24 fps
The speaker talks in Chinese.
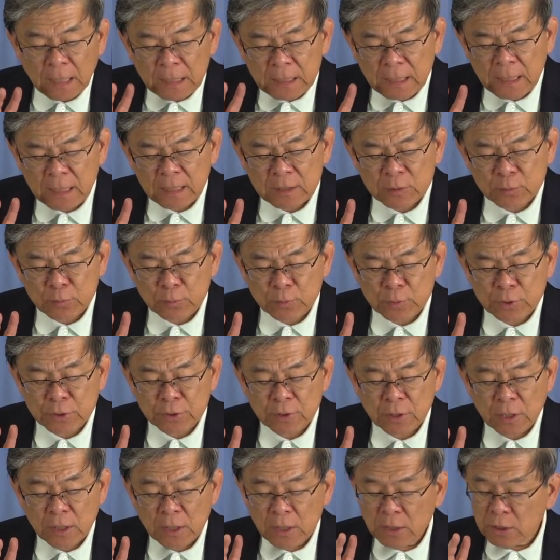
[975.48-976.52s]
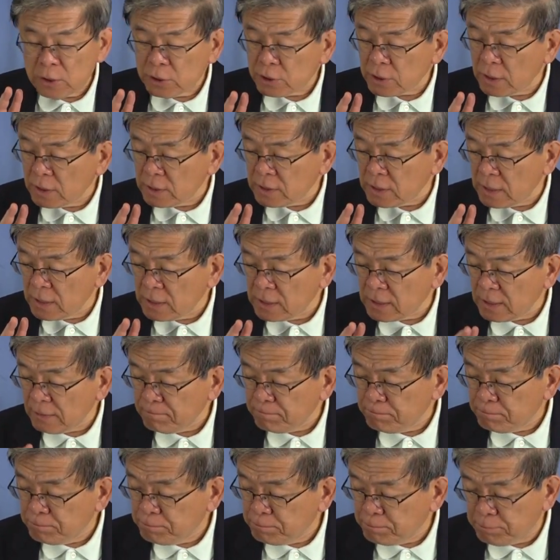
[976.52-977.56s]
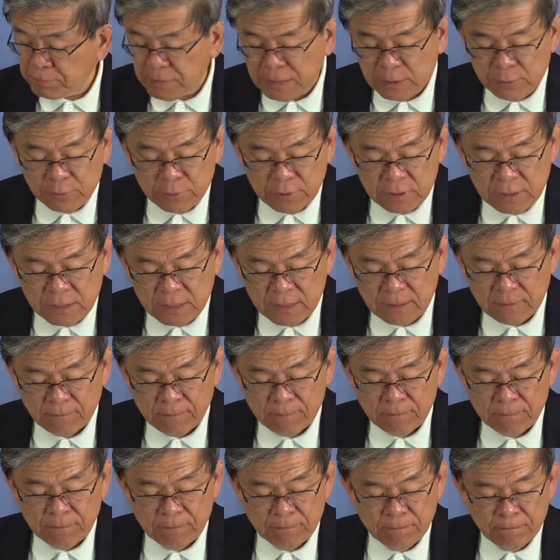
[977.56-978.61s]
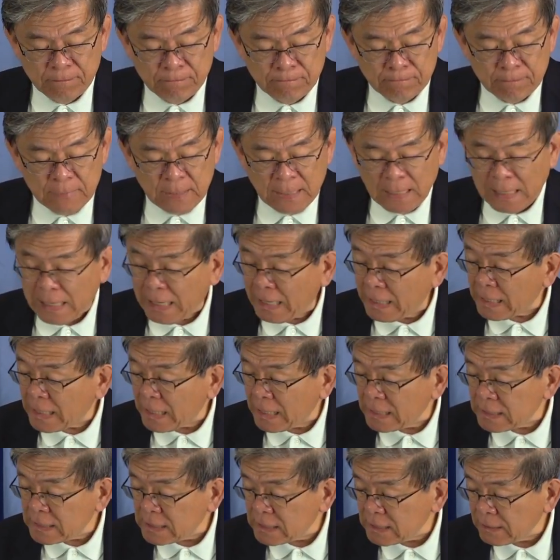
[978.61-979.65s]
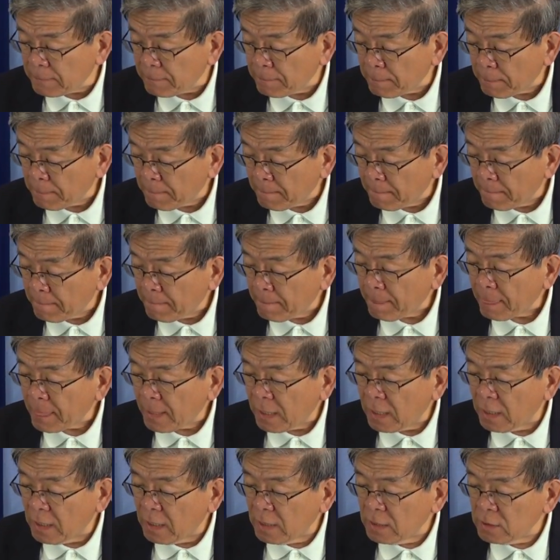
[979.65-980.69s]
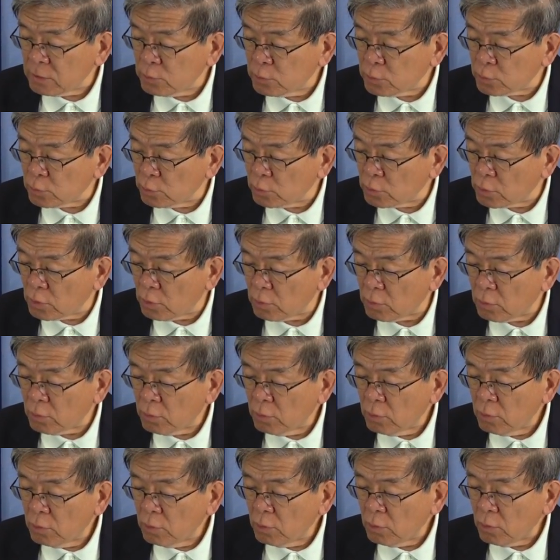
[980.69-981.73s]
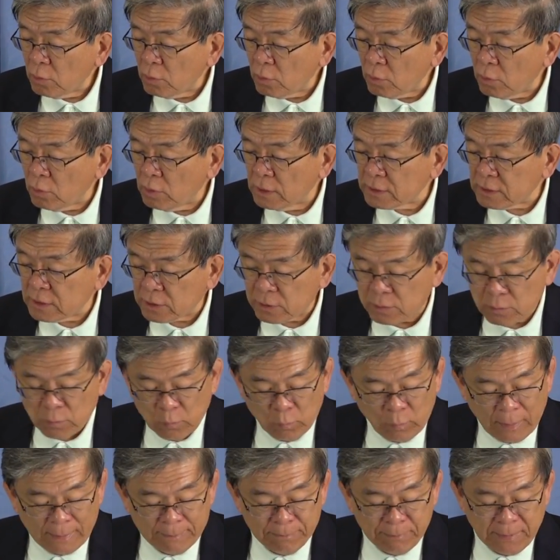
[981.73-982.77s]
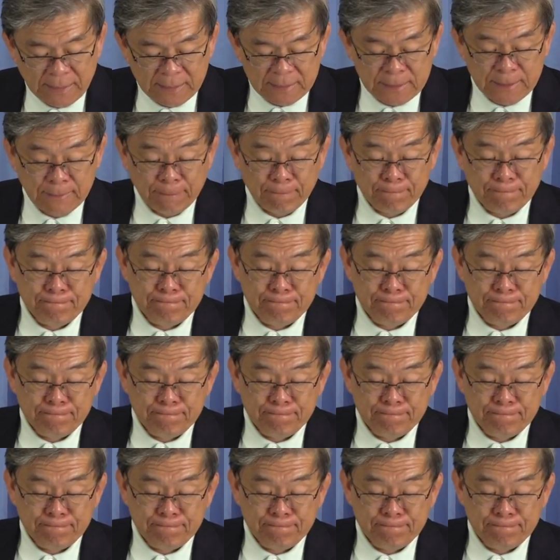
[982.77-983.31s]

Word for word: 第二组是圣经的必须性、涵盖性和足够或者是完备性。